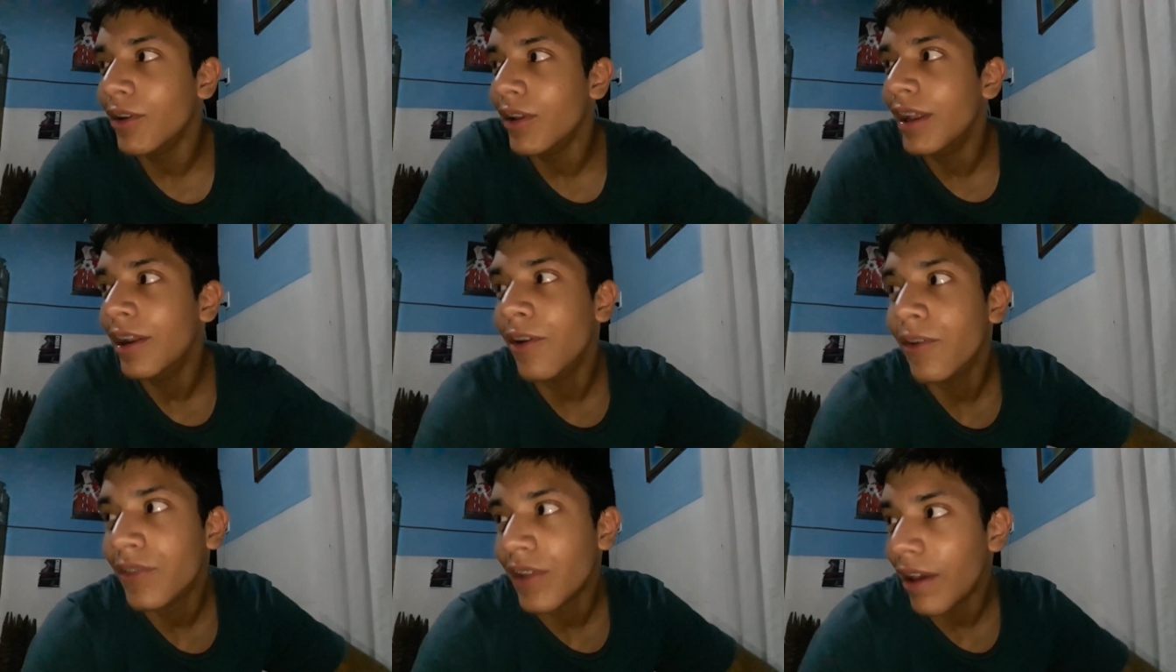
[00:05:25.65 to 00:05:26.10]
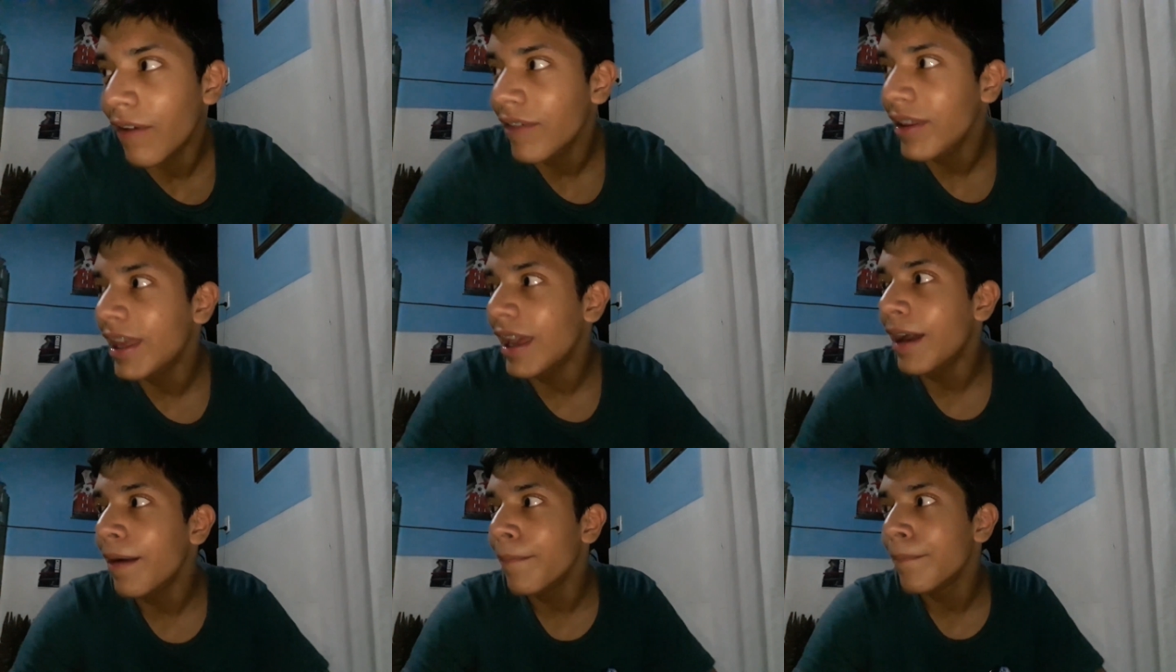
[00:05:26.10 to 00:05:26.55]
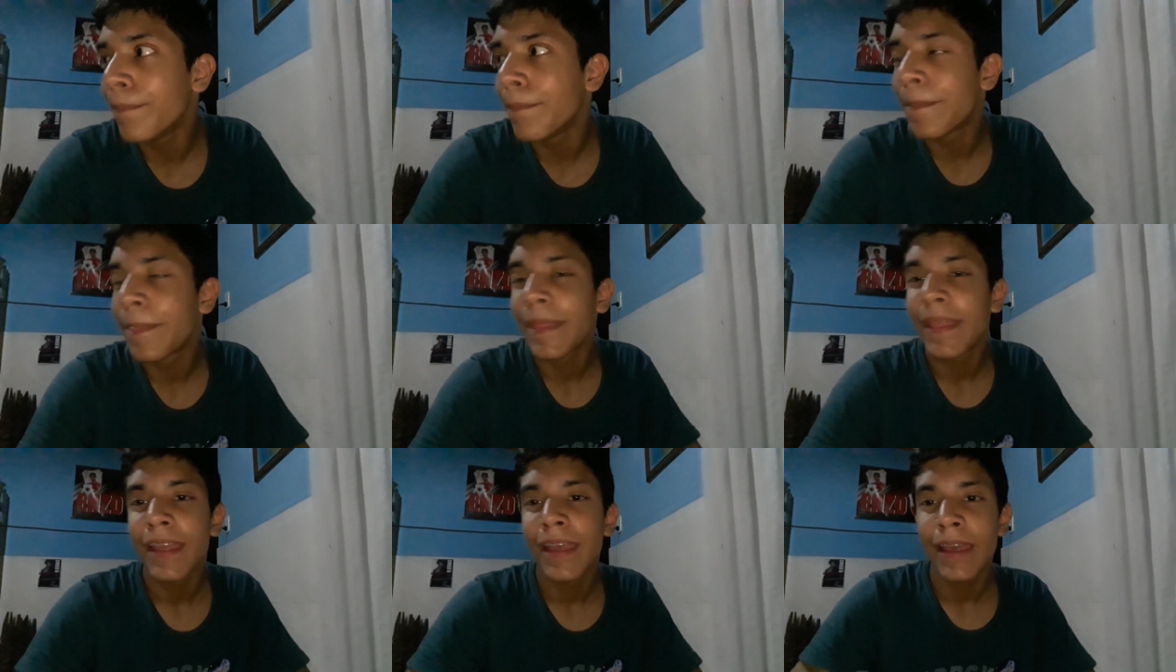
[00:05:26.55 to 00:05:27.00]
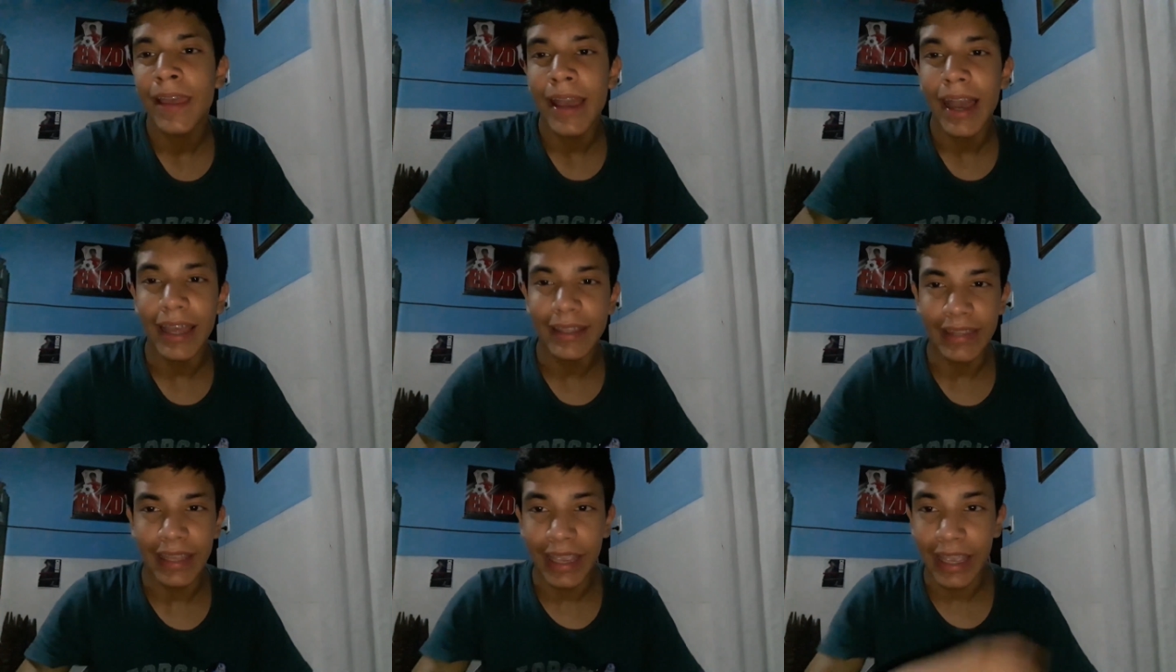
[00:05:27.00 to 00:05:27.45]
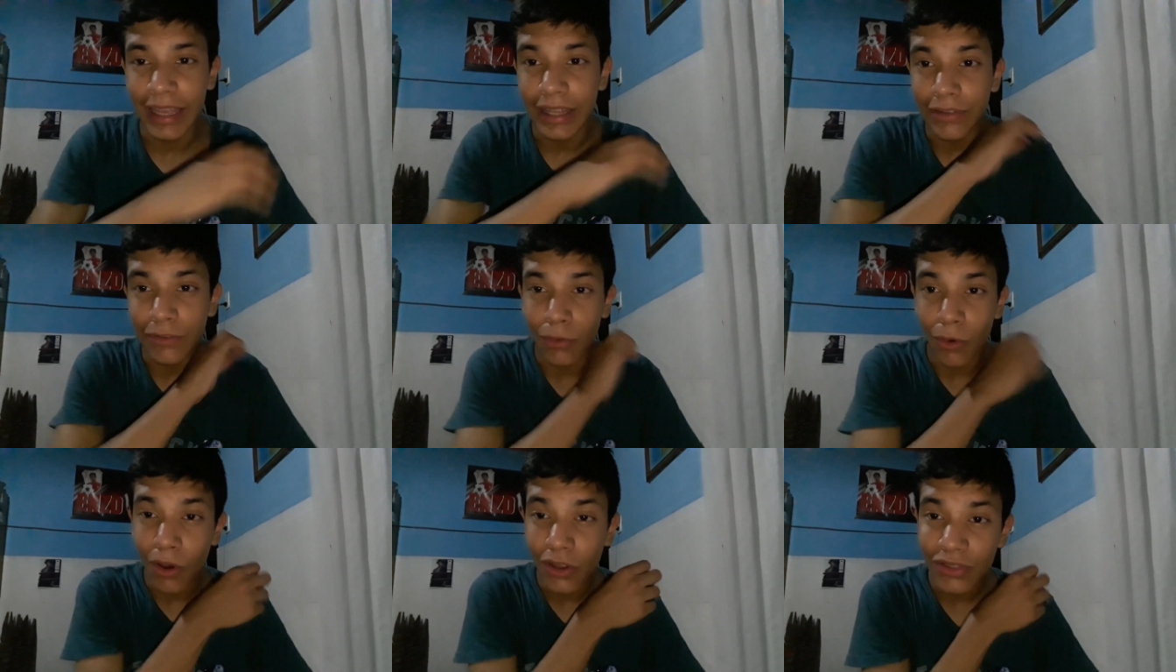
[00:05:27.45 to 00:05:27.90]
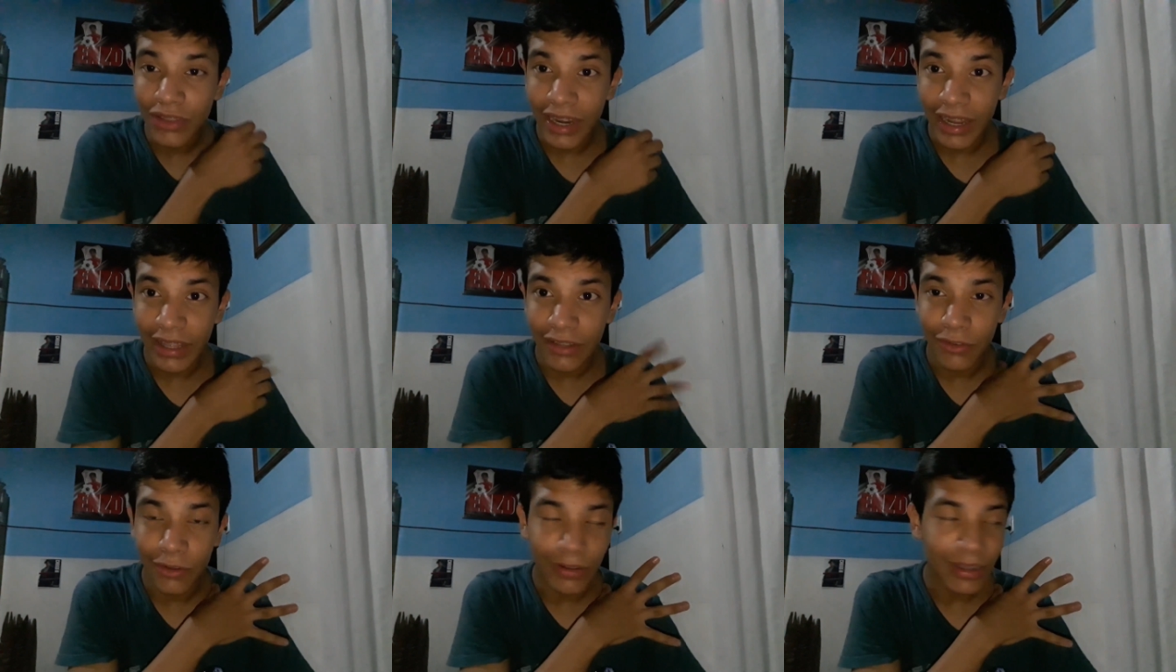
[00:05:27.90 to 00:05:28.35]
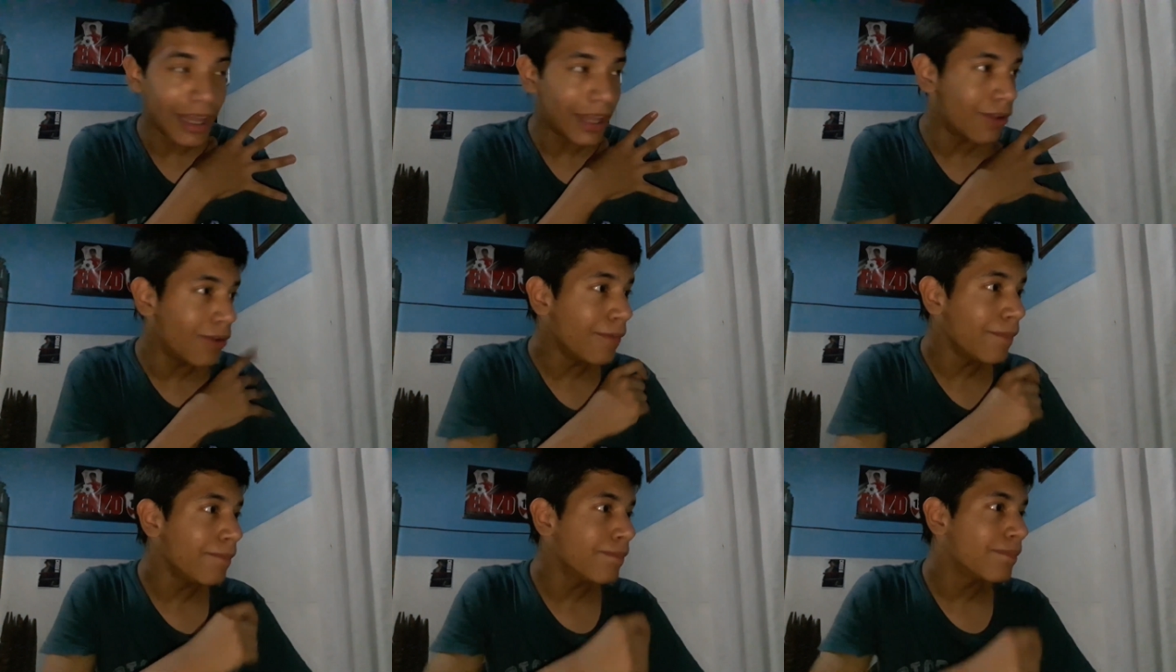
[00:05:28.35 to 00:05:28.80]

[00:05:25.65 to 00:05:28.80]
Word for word: él no sabía. Hasta que su otra soldado